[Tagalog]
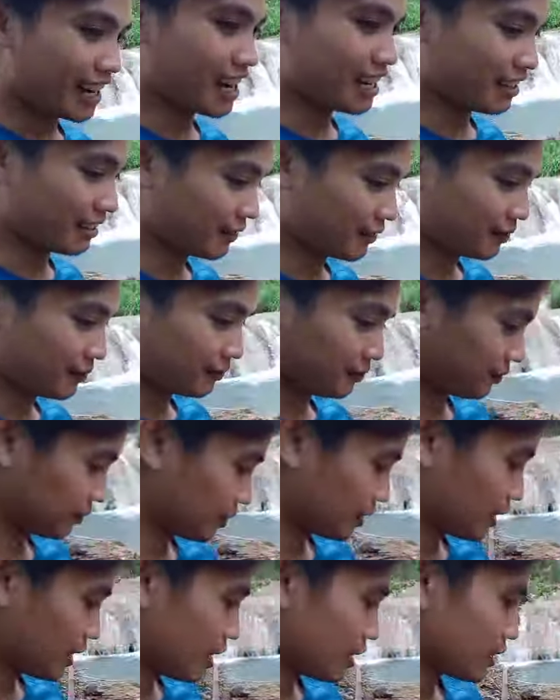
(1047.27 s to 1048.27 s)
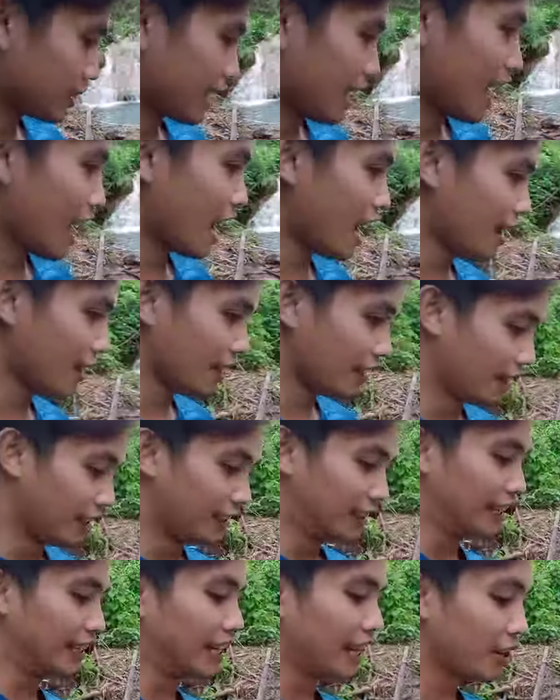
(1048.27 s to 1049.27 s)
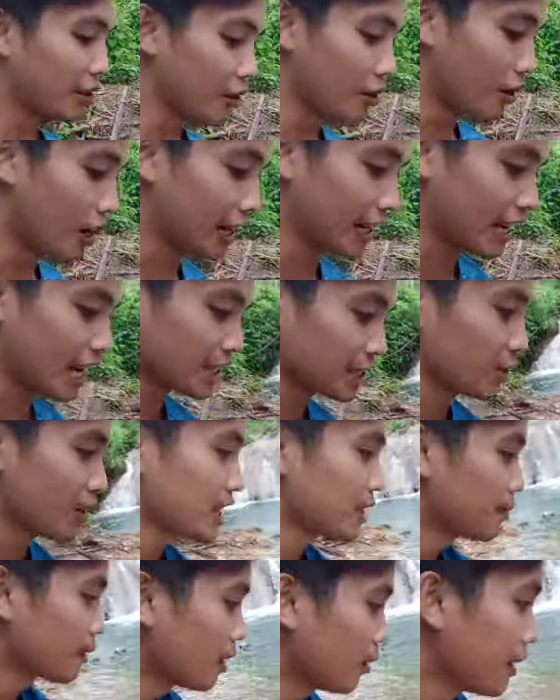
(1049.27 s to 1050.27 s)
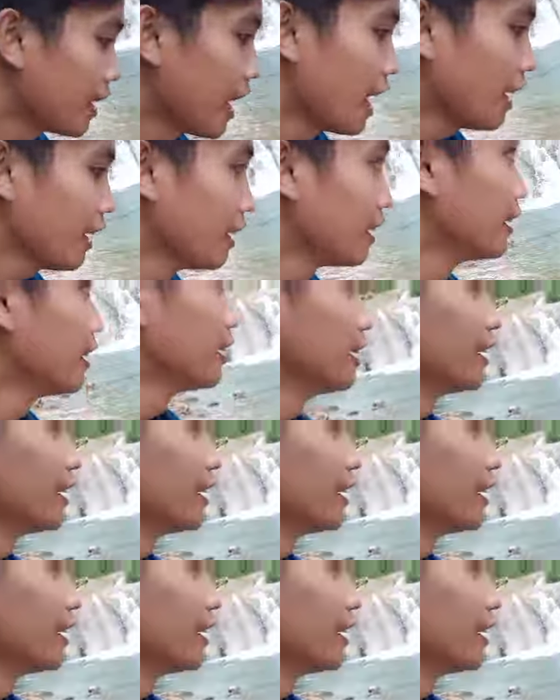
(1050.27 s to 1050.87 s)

Ayan. Sige ha. Ah. Tignan nyo yung aking aswan si Brownie ha. Ah.